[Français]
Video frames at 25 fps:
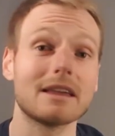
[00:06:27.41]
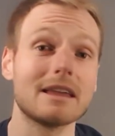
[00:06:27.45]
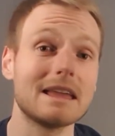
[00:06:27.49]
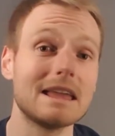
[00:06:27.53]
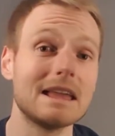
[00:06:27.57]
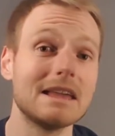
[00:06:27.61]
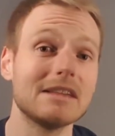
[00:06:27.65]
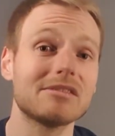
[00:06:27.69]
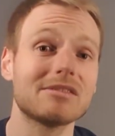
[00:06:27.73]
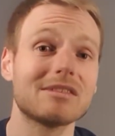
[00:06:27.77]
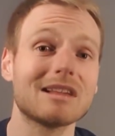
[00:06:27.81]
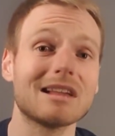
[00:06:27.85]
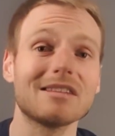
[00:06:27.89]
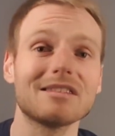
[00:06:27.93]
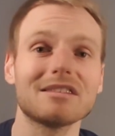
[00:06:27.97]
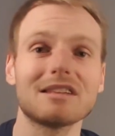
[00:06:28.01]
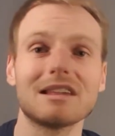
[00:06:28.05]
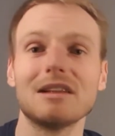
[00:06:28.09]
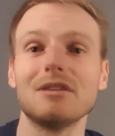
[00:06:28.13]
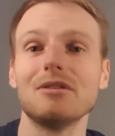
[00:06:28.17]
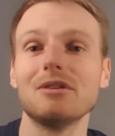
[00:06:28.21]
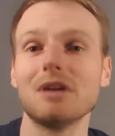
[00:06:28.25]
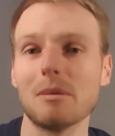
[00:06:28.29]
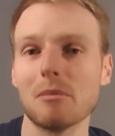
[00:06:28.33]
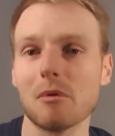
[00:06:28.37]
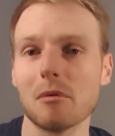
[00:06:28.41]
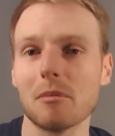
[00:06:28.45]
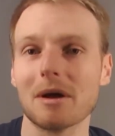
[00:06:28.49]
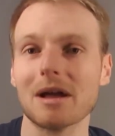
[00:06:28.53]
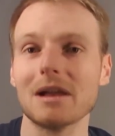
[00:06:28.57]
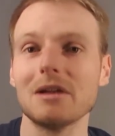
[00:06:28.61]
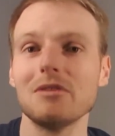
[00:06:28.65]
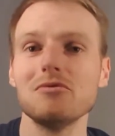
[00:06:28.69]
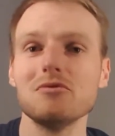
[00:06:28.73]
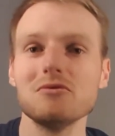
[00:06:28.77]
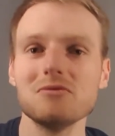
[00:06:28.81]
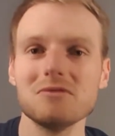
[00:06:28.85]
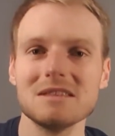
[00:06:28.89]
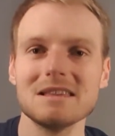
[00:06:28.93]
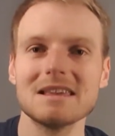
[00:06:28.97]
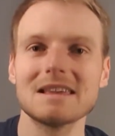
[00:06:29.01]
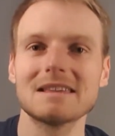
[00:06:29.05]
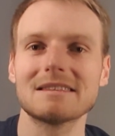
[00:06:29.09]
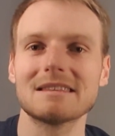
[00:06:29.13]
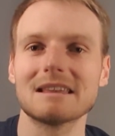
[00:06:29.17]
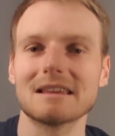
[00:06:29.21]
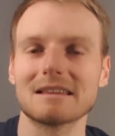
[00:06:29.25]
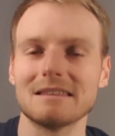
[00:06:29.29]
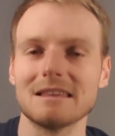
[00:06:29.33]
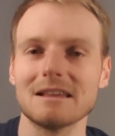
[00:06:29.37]
Et ça, c'est à peu près l'unique
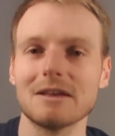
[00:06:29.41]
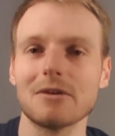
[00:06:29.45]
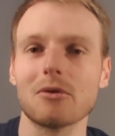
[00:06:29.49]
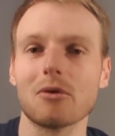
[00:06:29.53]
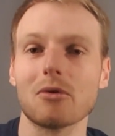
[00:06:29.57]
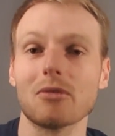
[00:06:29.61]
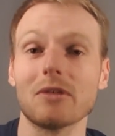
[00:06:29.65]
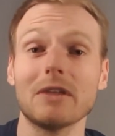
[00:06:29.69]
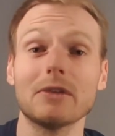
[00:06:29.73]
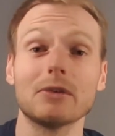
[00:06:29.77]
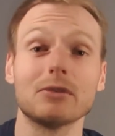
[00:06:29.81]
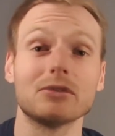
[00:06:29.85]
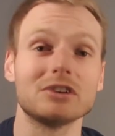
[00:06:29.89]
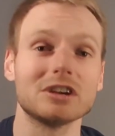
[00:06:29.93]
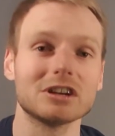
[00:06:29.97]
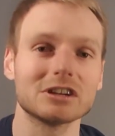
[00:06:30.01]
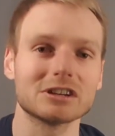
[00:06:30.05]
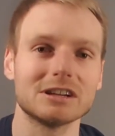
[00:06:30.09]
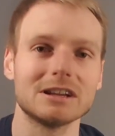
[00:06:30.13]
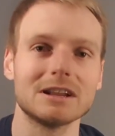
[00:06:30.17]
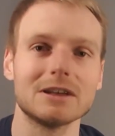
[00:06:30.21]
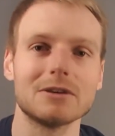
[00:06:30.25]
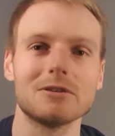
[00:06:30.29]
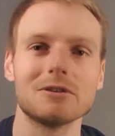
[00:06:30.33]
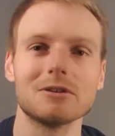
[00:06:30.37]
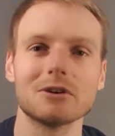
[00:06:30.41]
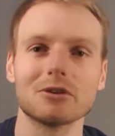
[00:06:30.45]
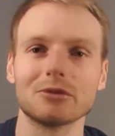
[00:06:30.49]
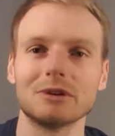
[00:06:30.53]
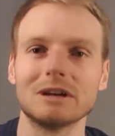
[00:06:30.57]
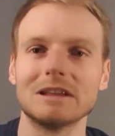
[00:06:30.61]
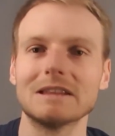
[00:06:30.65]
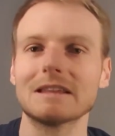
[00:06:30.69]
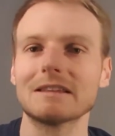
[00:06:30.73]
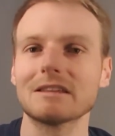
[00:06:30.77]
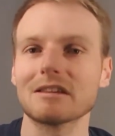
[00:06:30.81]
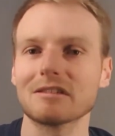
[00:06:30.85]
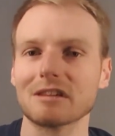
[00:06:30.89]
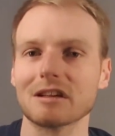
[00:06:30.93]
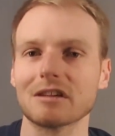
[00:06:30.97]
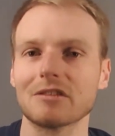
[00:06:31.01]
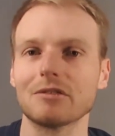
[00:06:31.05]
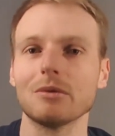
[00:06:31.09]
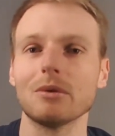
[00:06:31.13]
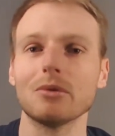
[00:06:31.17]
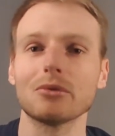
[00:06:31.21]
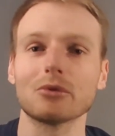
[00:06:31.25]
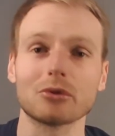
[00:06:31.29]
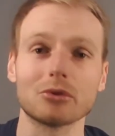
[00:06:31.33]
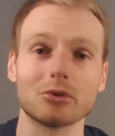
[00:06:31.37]
technique qu'on a de chercher les coordonnées
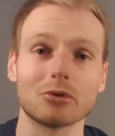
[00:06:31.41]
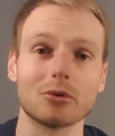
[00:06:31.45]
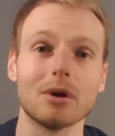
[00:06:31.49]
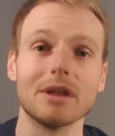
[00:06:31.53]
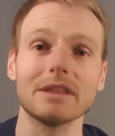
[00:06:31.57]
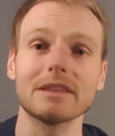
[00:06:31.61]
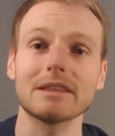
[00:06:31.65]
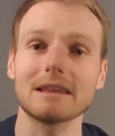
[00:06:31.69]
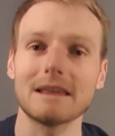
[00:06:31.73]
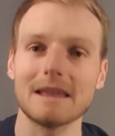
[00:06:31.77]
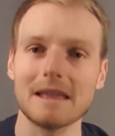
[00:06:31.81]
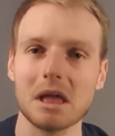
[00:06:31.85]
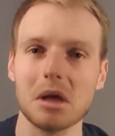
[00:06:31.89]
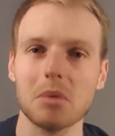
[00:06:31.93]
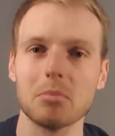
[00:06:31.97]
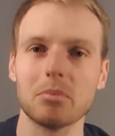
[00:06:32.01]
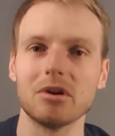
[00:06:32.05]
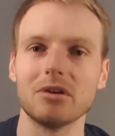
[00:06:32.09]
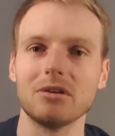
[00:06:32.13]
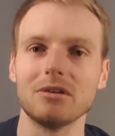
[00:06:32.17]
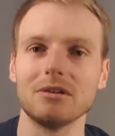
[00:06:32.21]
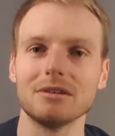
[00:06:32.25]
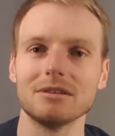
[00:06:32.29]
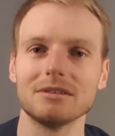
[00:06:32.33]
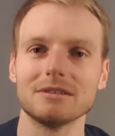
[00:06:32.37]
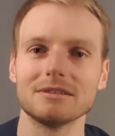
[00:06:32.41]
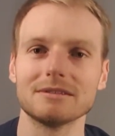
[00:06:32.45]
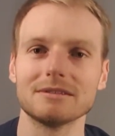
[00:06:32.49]
d'intersection entre une droite et un plan